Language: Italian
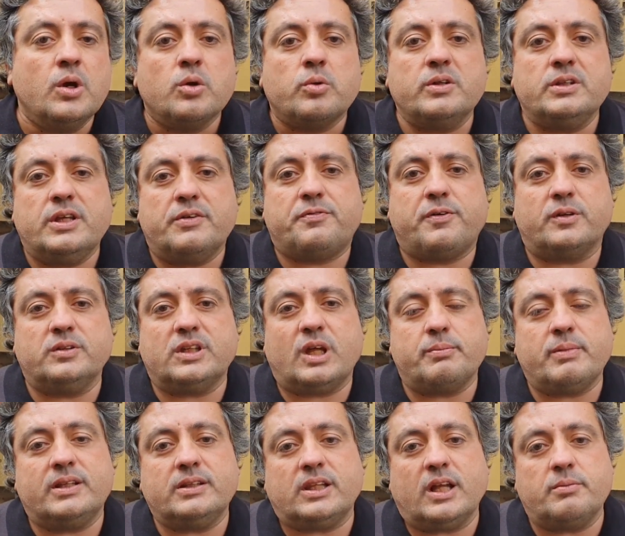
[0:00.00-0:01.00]
Quindi
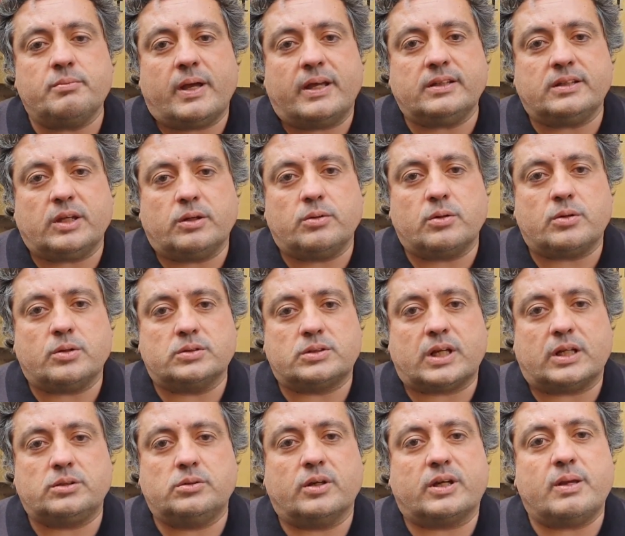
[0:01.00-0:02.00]
fondamentalmente è un
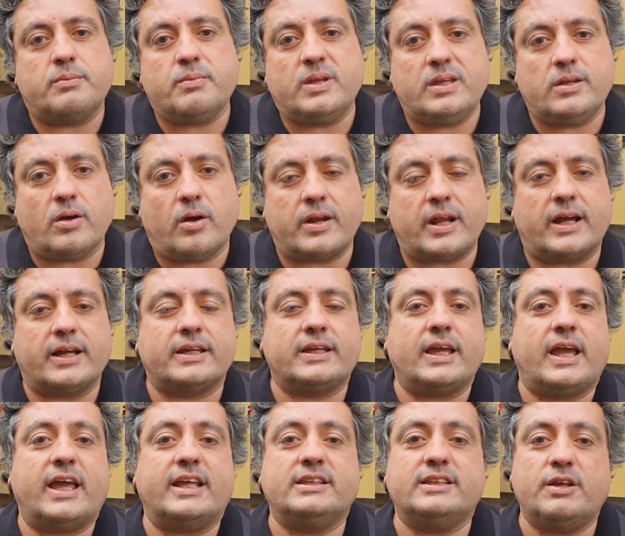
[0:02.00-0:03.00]
contratto che migliora
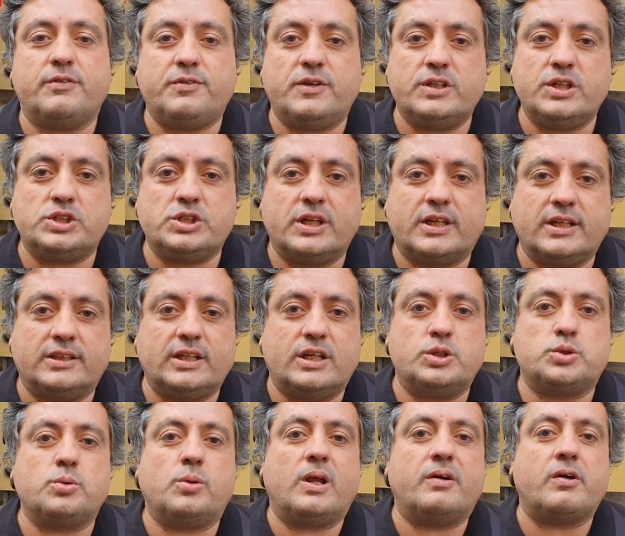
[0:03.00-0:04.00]
anche, e definisce i criteri
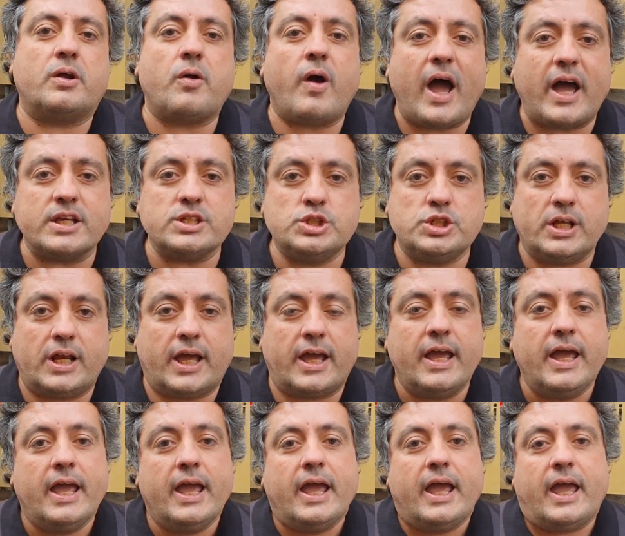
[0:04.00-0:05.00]
sul lavoro agile
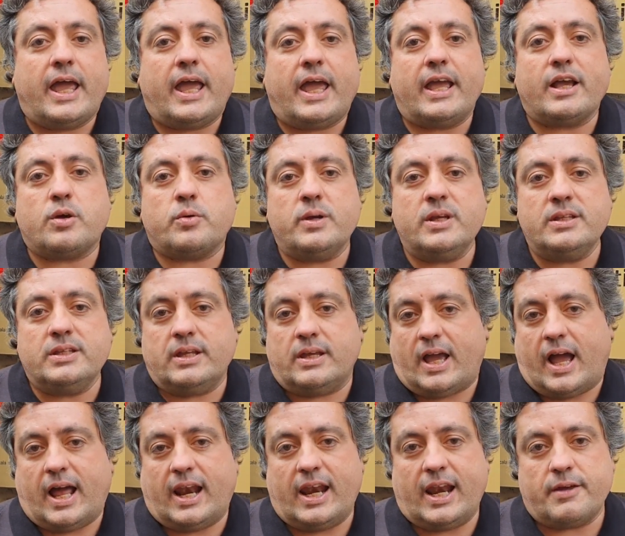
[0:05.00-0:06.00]
e, e quindi
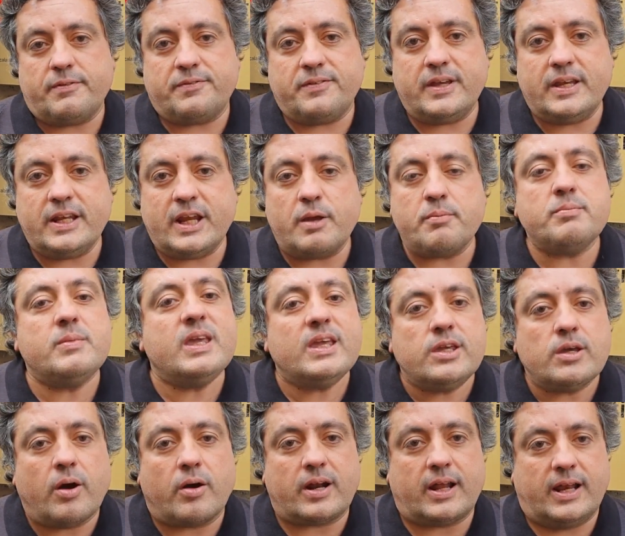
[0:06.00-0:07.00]
alla fine
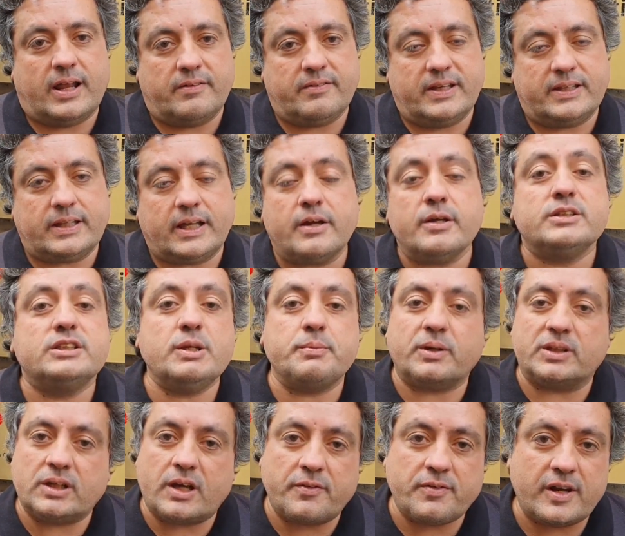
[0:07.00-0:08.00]
migliora la vita. Si
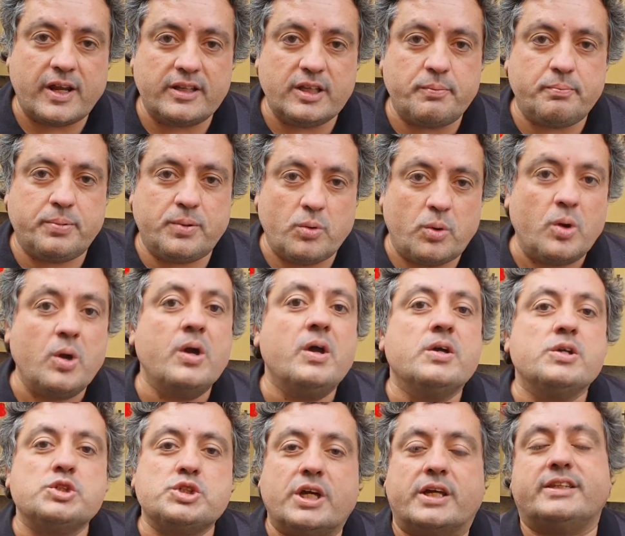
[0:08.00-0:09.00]
poteva fare di più?
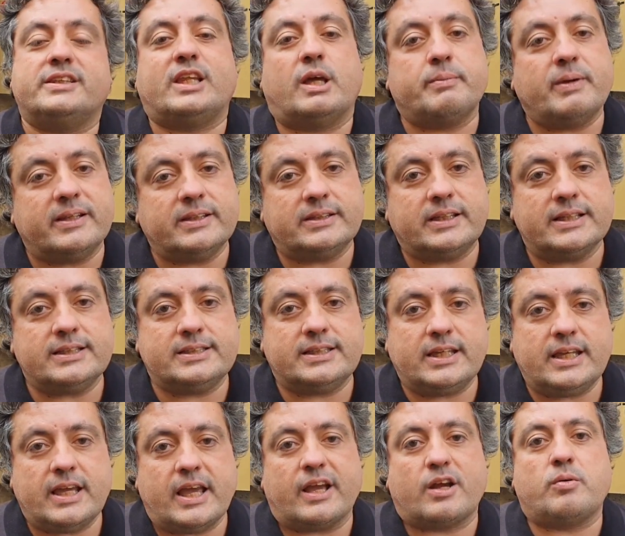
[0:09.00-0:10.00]
Certamente
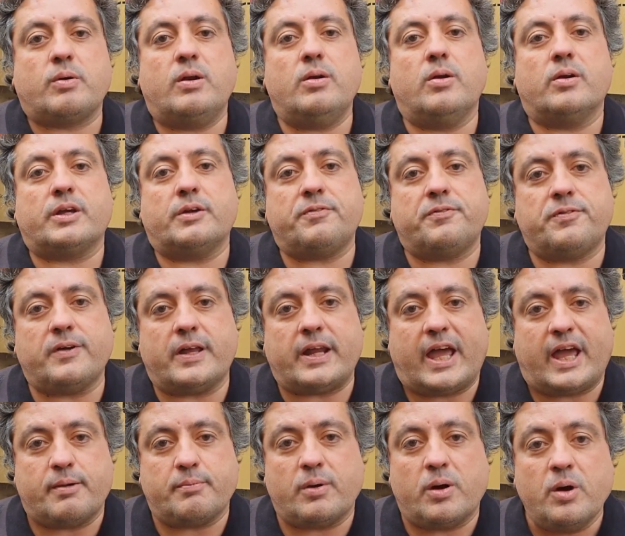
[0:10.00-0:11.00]
sì, è quello che
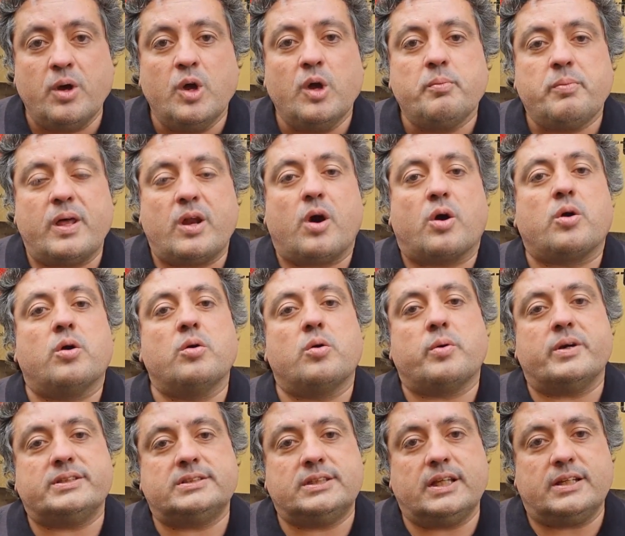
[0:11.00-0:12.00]
faremo, però con
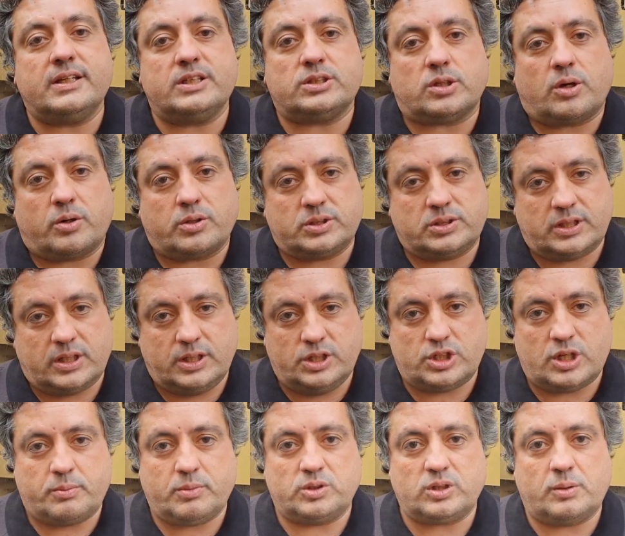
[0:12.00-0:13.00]
queste risorse
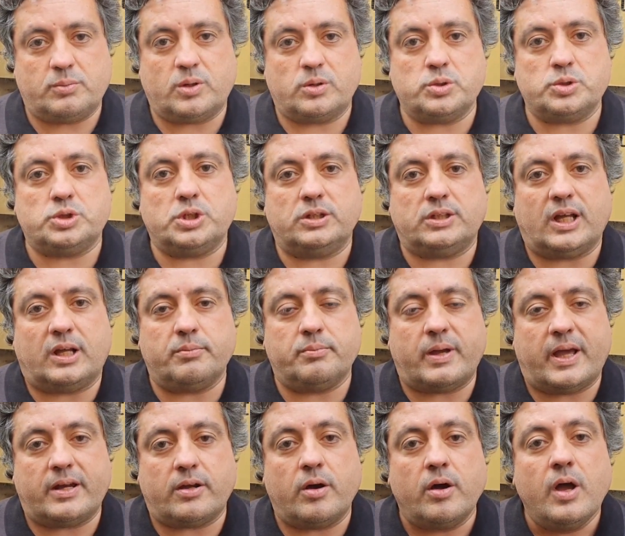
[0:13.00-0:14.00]
diciamo, siamo riusciti
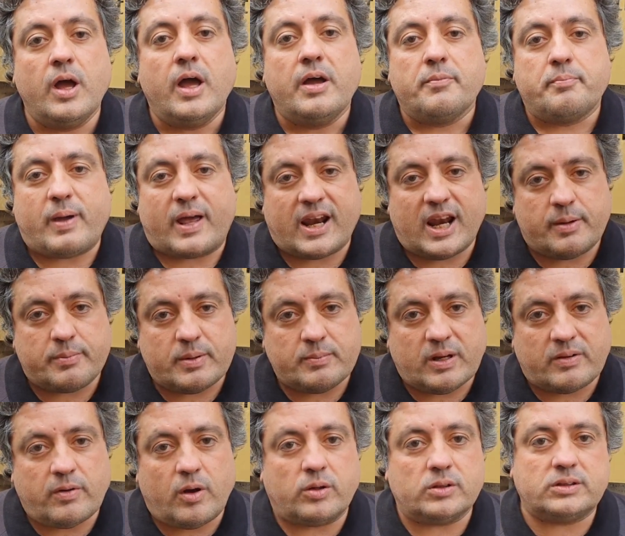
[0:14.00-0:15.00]
almeno per la
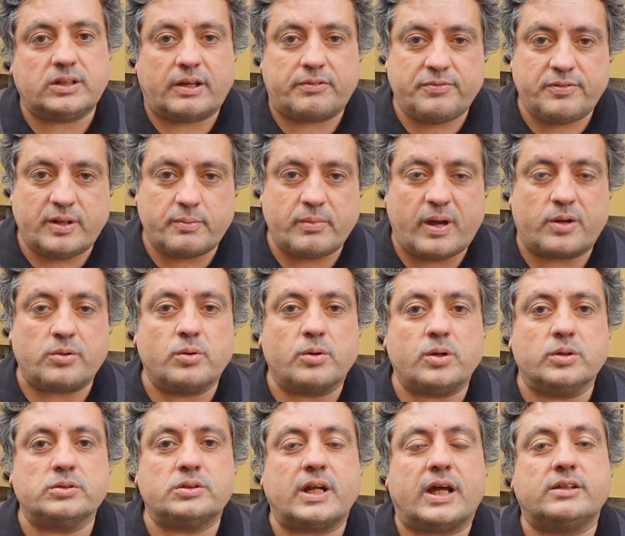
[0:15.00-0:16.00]
prima volta a firmare un
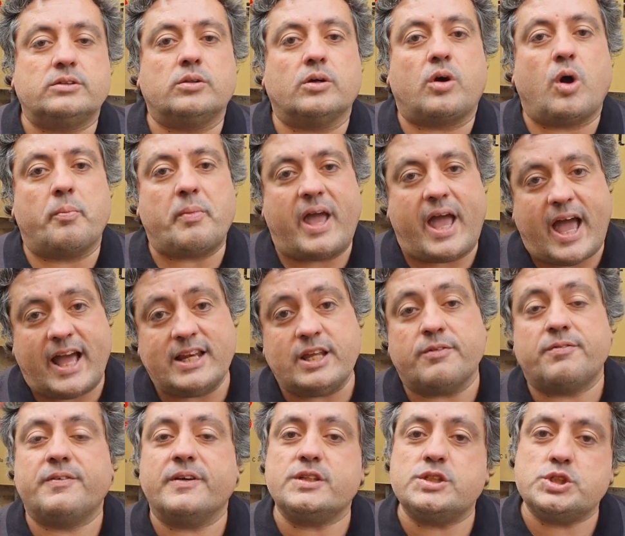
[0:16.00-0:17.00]
contratto come
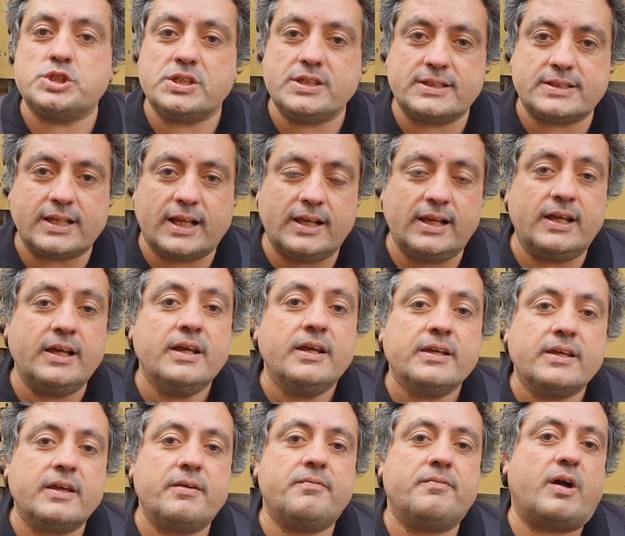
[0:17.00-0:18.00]
ANIF e CISAL
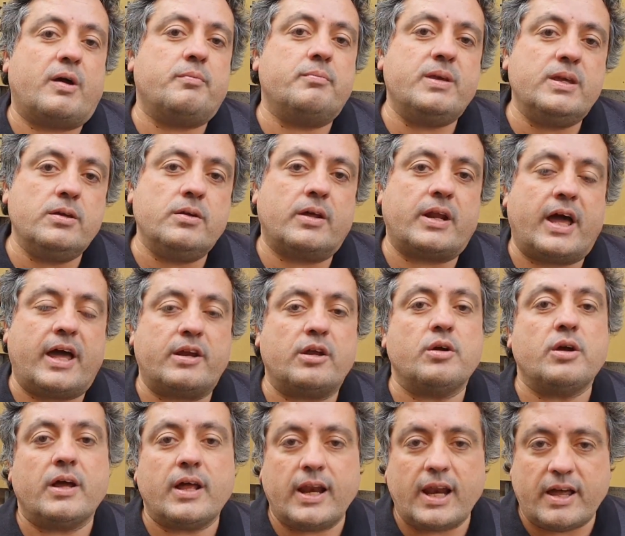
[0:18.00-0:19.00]
che va a
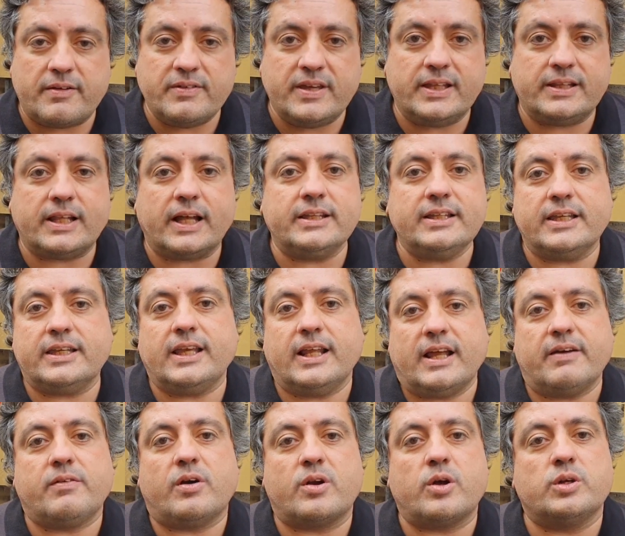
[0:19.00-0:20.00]
migliorare la vita di chi
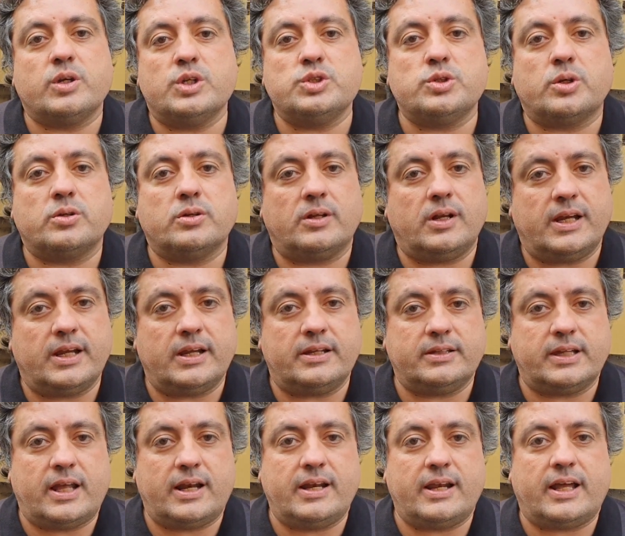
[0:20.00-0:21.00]
lavora ogni giorno
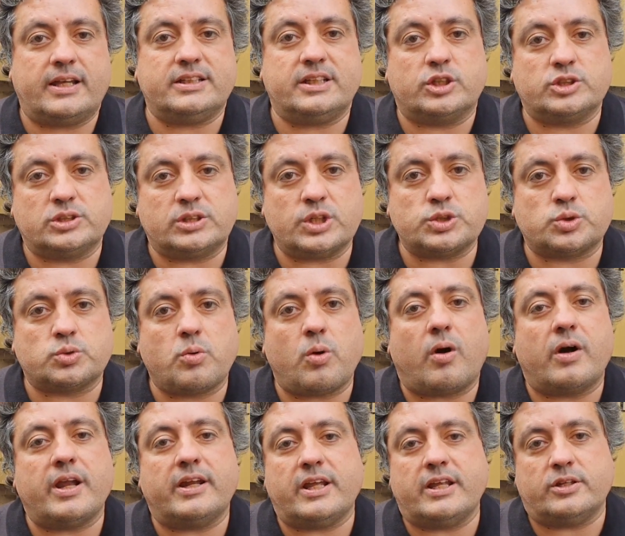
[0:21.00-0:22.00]
nelle nostre
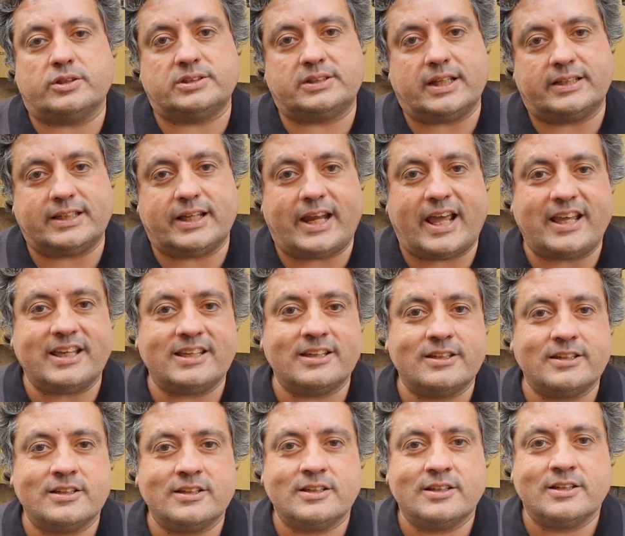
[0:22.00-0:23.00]
scuole, nei nostri tenenti.